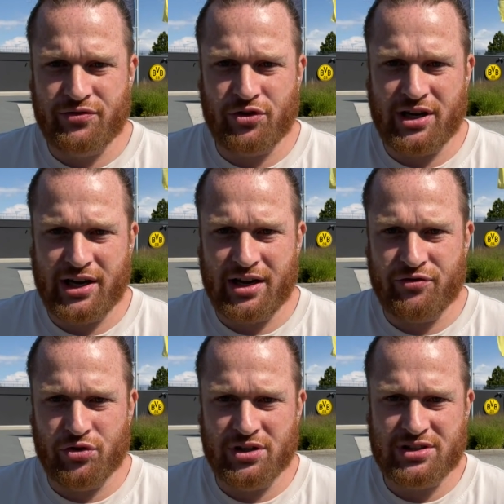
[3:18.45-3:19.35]
Von daher
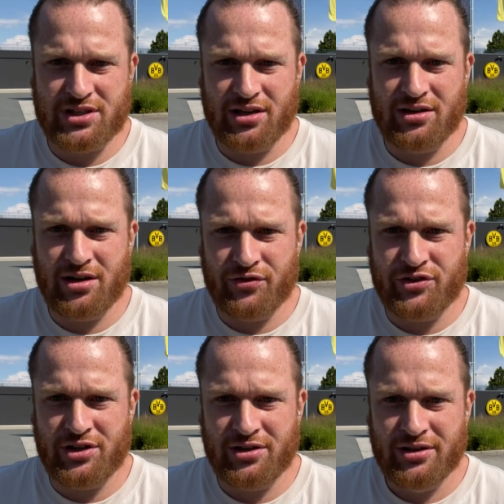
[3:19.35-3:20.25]
würde es dann auf
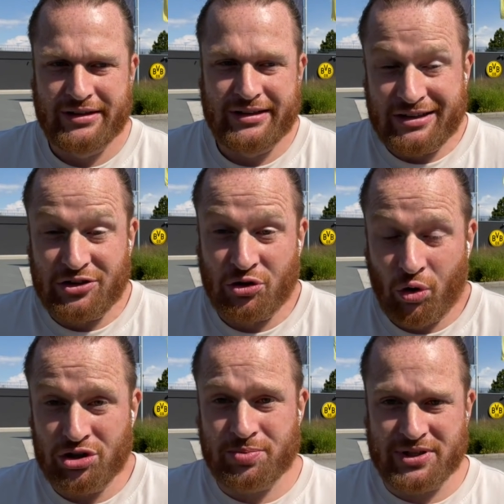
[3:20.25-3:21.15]
die
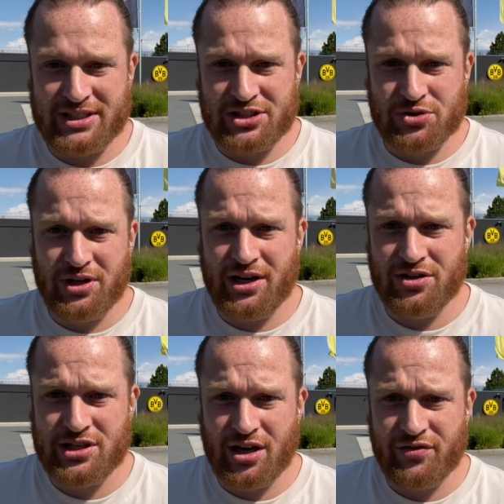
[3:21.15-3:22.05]
Notbesetzung
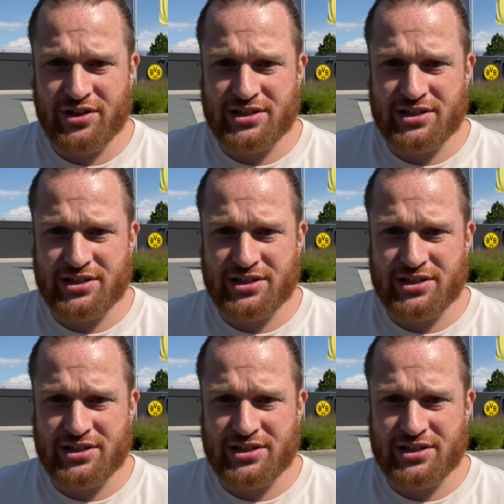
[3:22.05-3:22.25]
hinauslaufen.